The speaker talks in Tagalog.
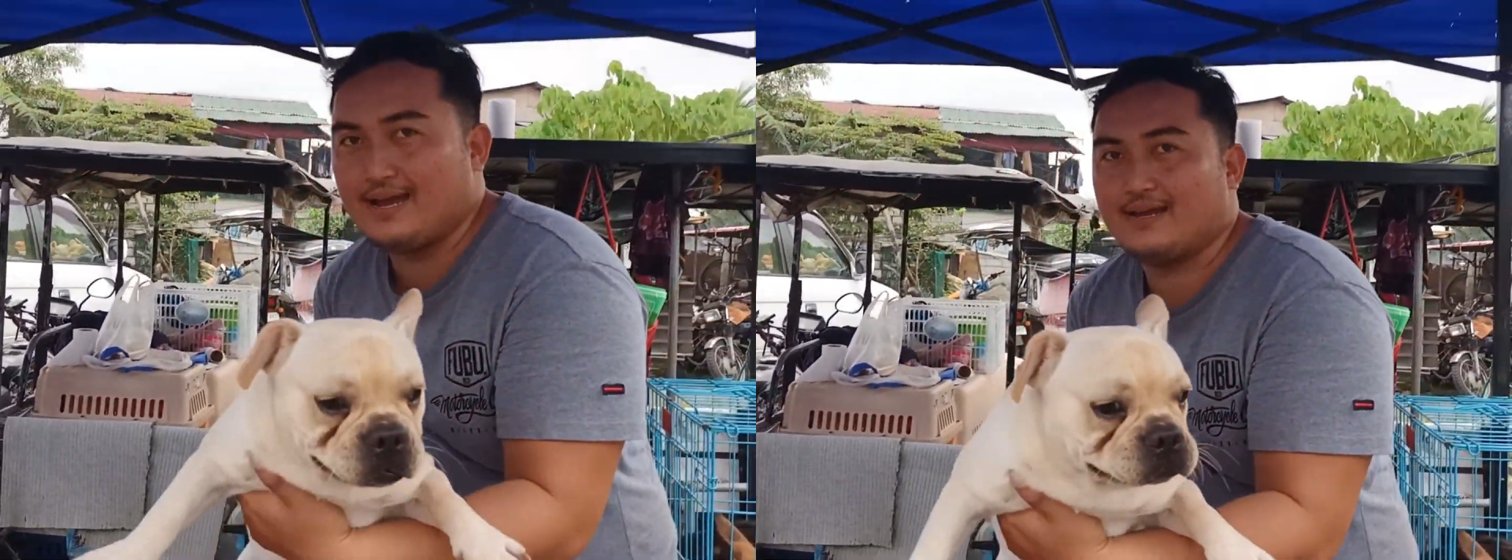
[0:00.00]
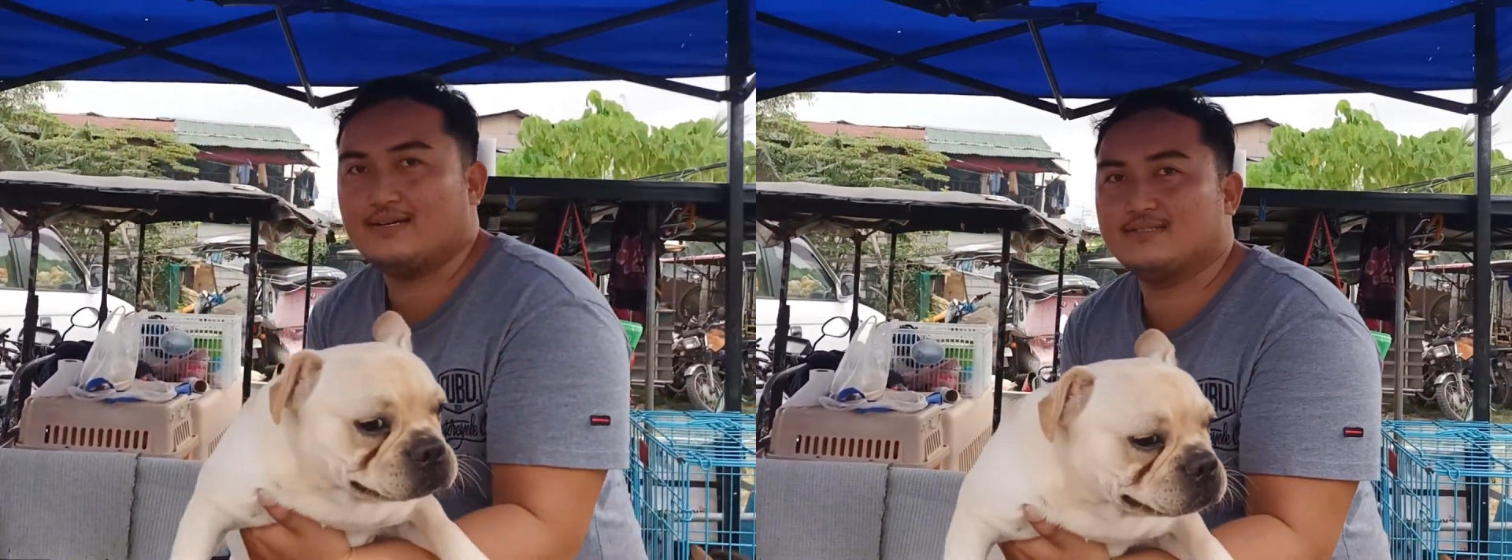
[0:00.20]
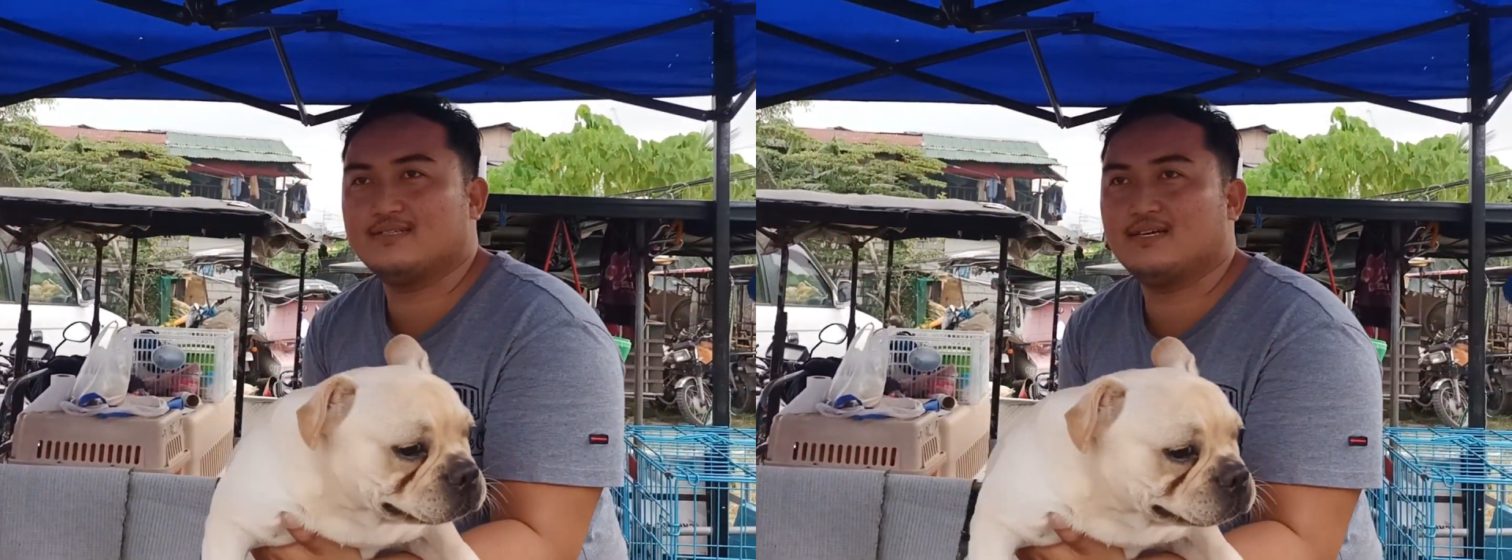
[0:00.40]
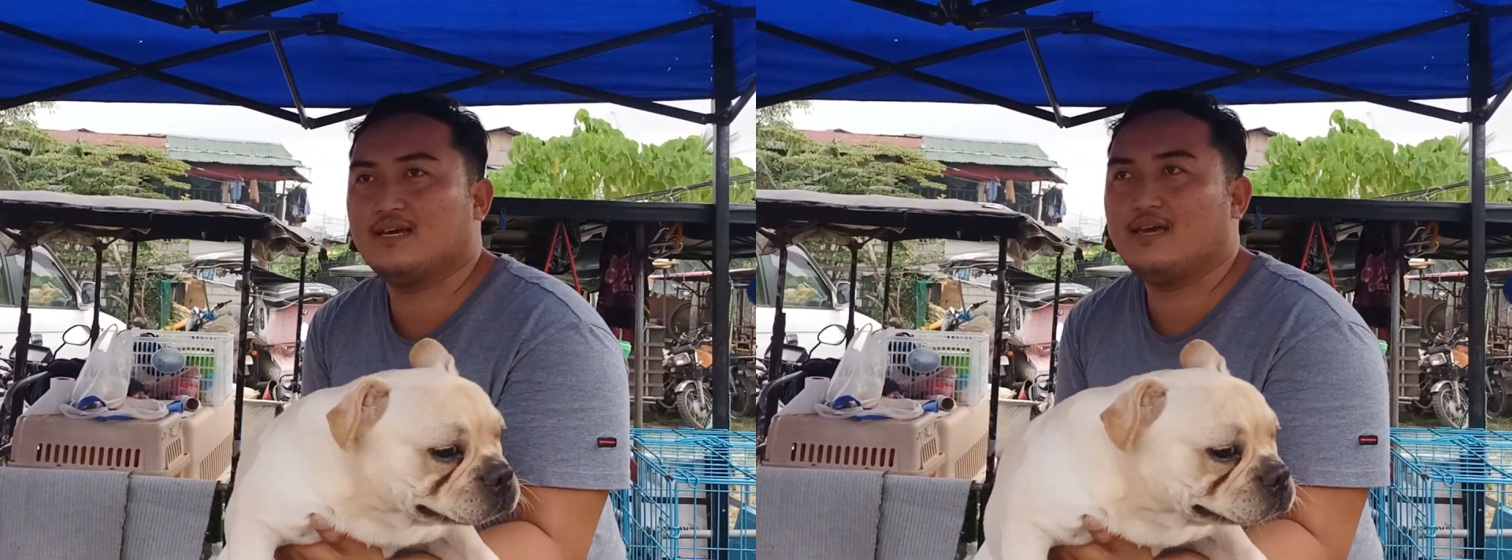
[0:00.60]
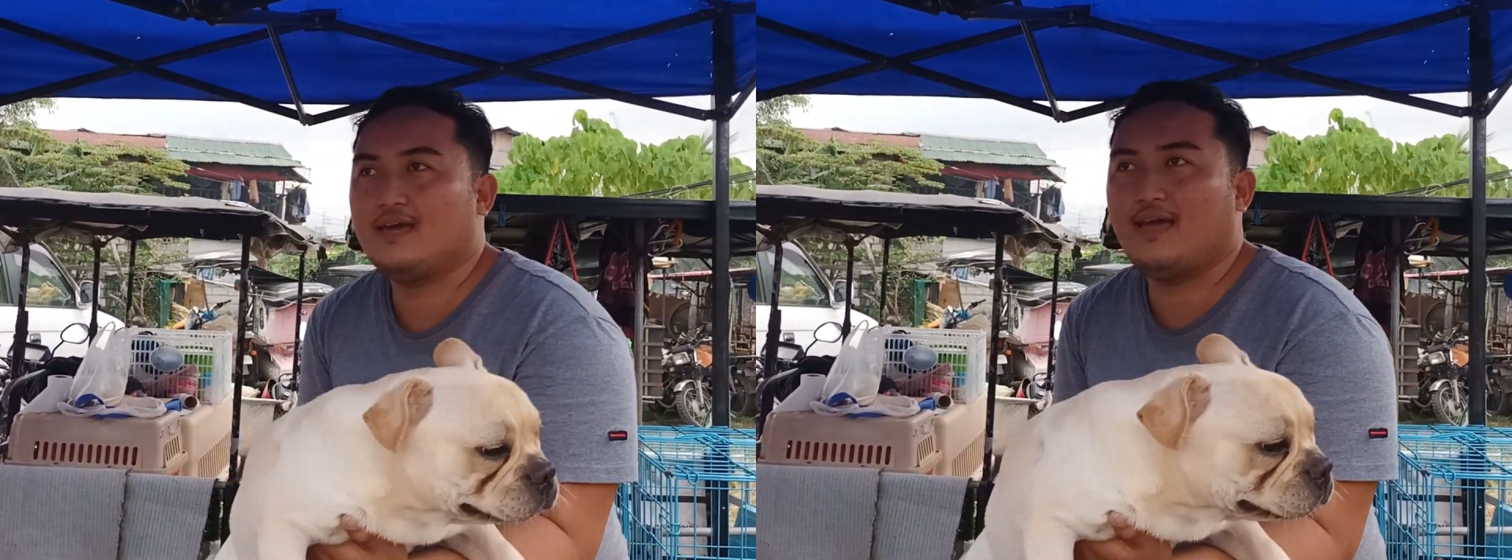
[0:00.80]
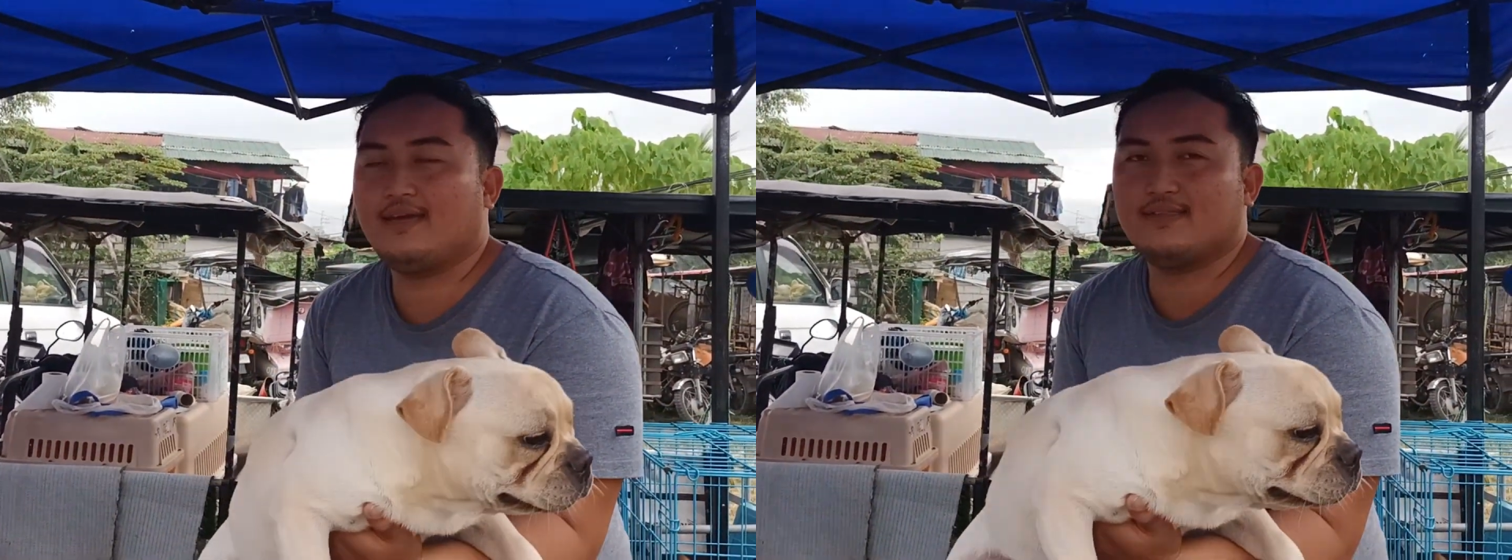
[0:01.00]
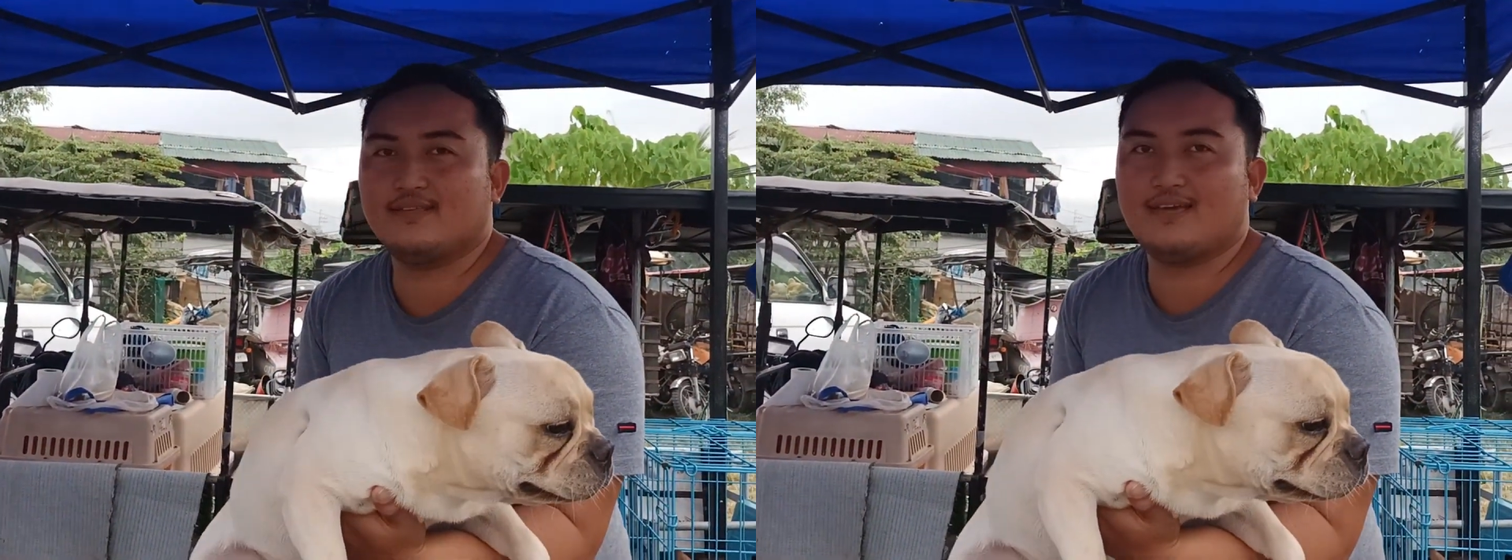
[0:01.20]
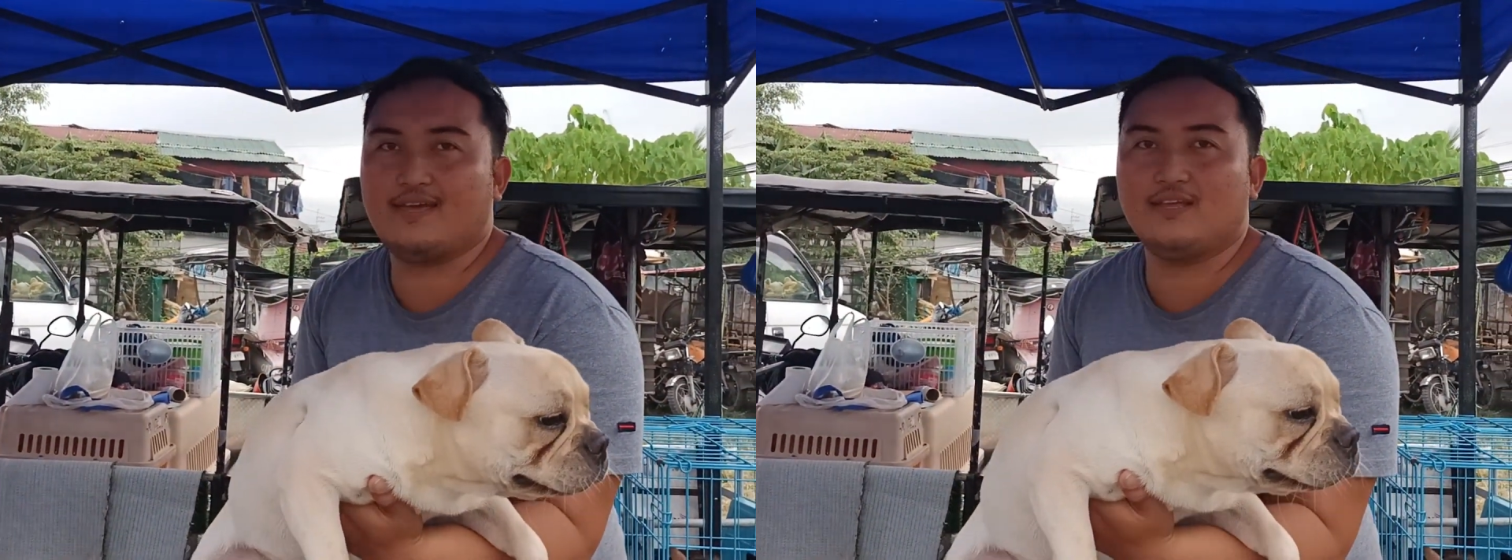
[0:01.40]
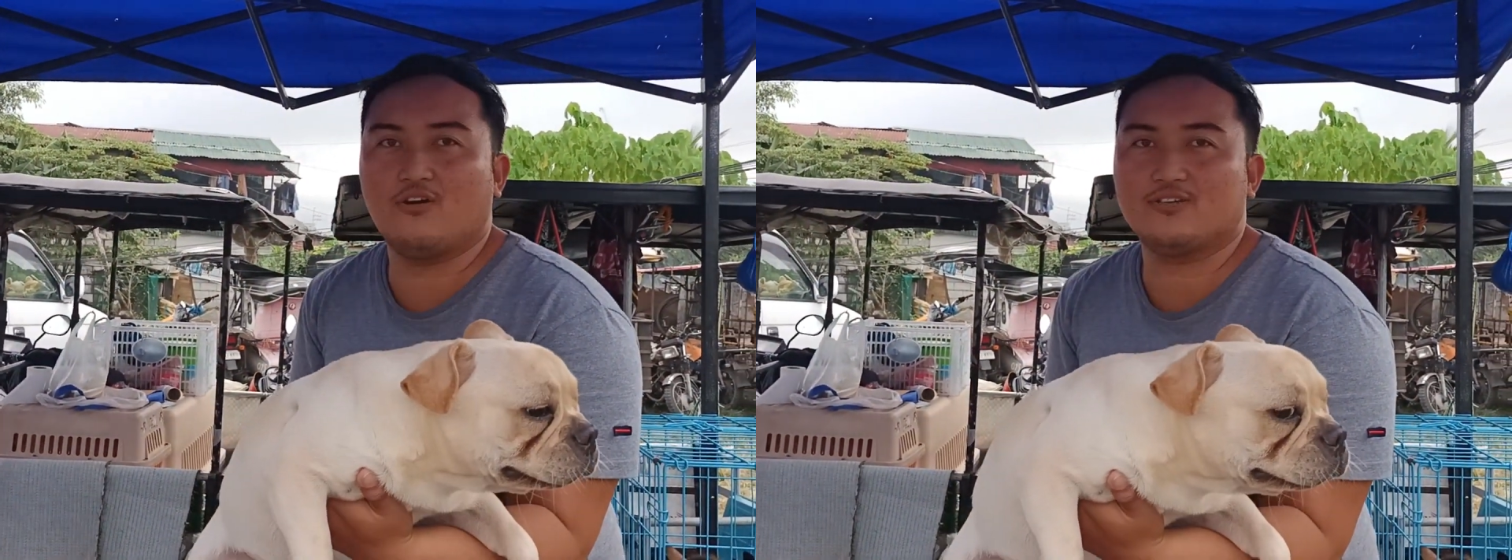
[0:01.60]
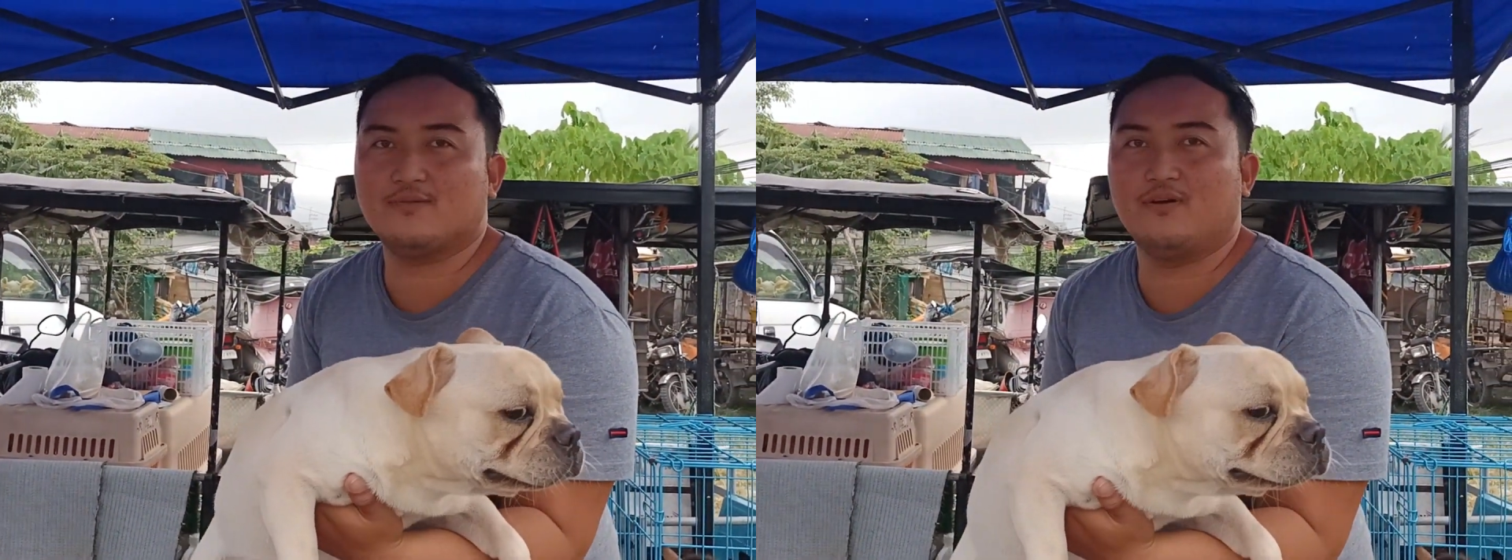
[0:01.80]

18K negotiable. Ilan po na yan?